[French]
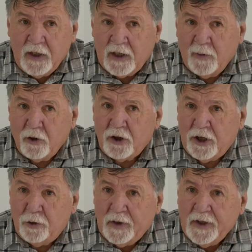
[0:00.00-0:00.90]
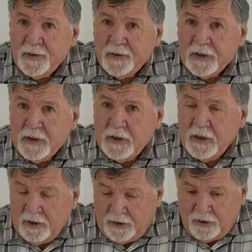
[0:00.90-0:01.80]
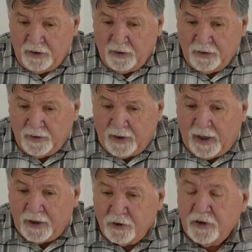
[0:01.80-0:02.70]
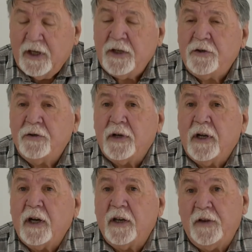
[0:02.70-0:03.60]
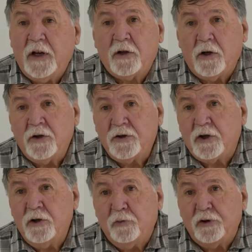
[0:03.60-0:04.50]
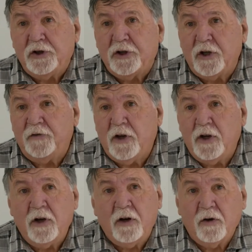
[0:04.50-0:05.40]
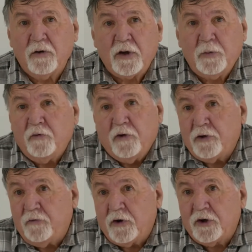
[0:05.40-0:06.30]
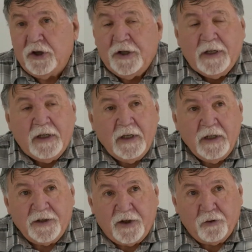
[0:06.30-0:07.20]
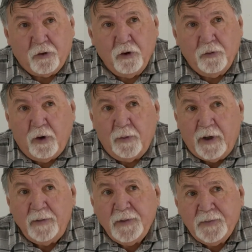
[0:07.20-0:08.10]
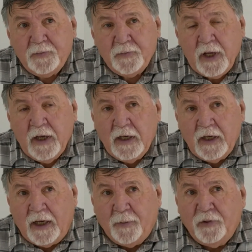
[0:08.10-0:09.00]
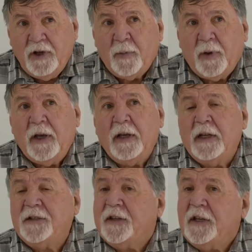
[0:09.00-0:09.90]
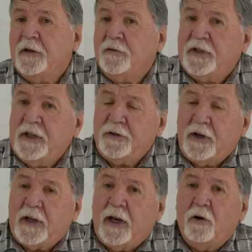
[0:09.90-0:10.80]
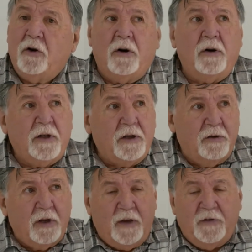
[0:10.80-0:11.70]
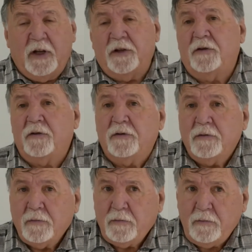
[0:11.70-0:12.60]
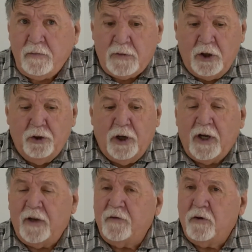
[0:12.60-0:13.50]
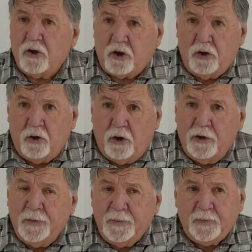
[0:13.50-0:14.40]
d'abord chez lui, euh, à Annonay, sur la rivière Caen, c'est une petite rivière euh, qui pouvait être franchie sans trop de problèmes. Et puis après, il a essayé aussi sur la Galore, qui est une rivière de la rive gauche du Rhône.